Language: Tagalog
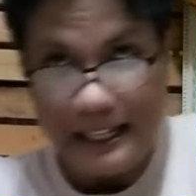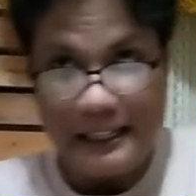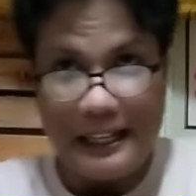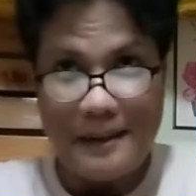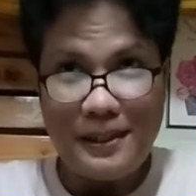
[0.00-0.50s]

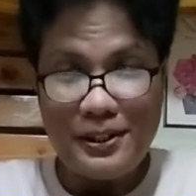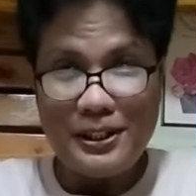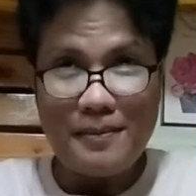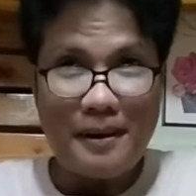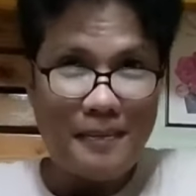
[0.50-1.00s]
Alam niyo sa
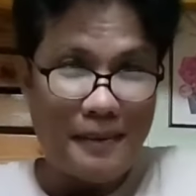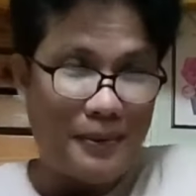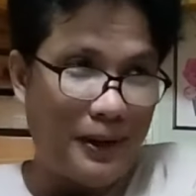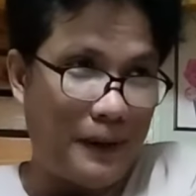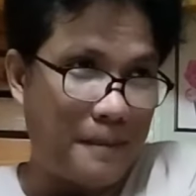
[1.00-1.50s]

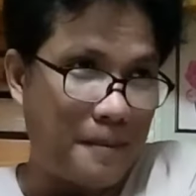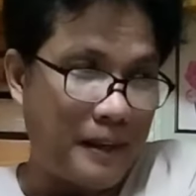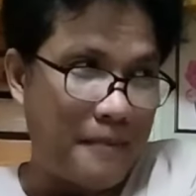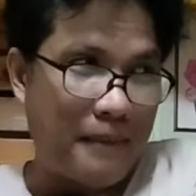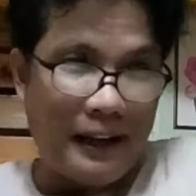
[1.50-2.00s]
Bible,
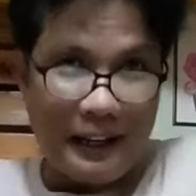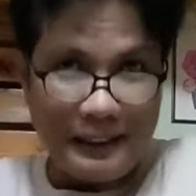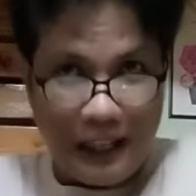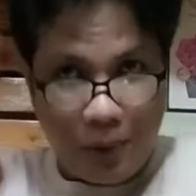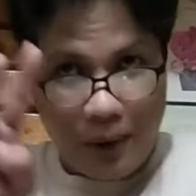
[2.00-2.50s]
parang
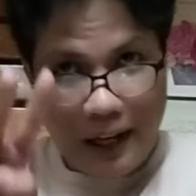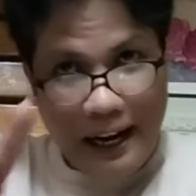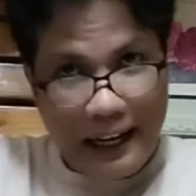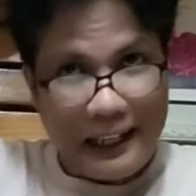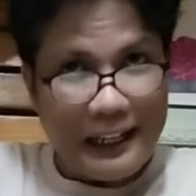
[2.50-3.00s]
dalawang
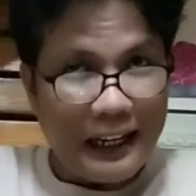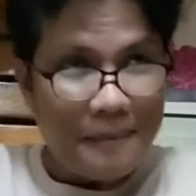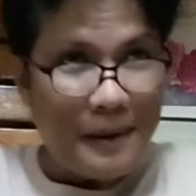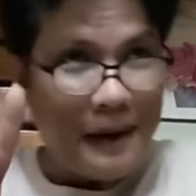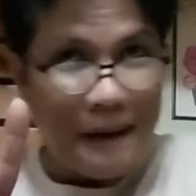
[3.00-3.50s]
anghel lang ang
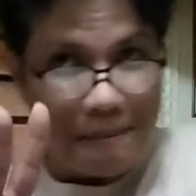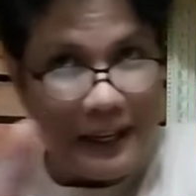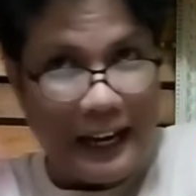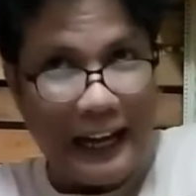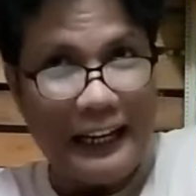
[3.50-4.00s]
may ang
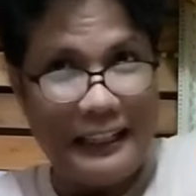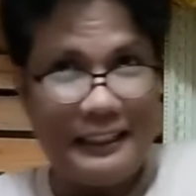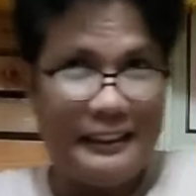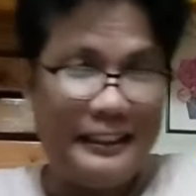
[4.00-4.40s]
pinangalanan.